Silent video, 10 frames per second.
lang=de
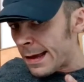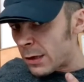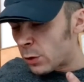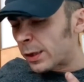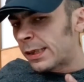
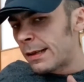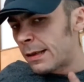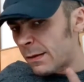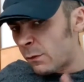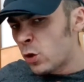sowas
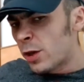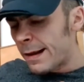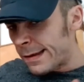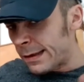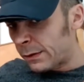sind,
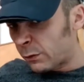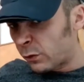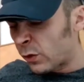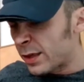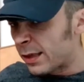Wunschstellen sind,
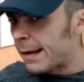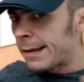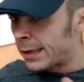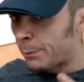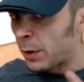von,
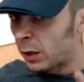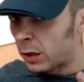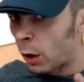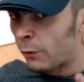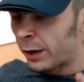das hat mir ein
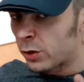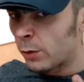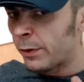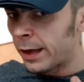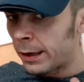
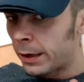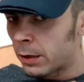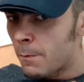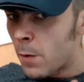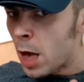Dauervergangsopfer erklärt
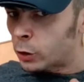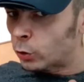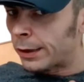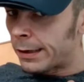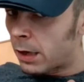
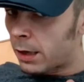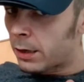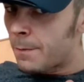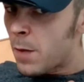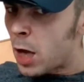oder
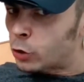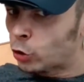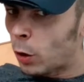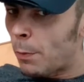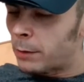gesagt
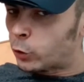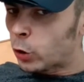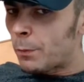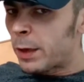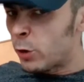pam, pam,
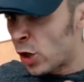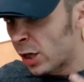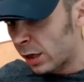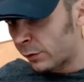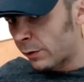pam, die mich
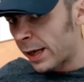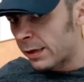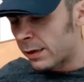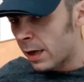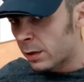schicksalhafterweise
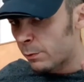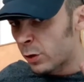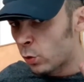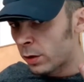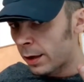in Sachsen
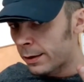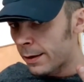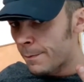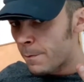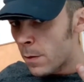besucht
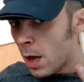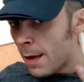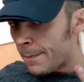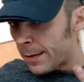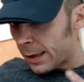hatte.
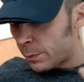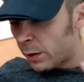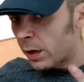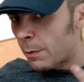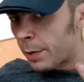Jetzt bin ich
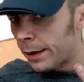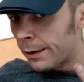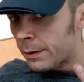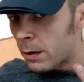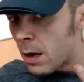wieder in Bayern.